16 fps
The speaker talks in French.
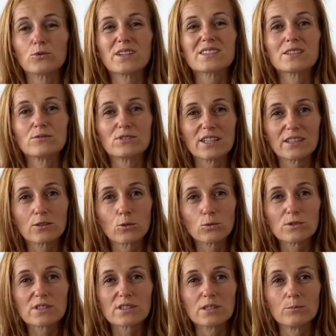si vous êtes
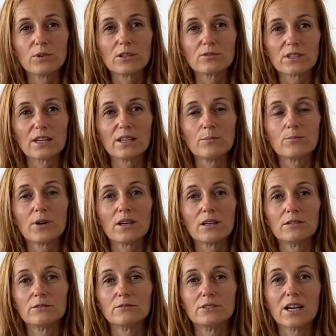constipé, vous n'allez pas
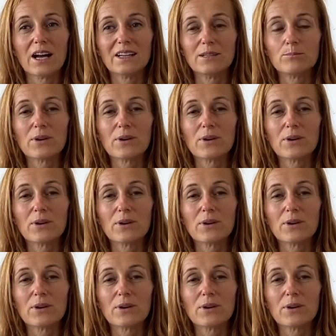euh,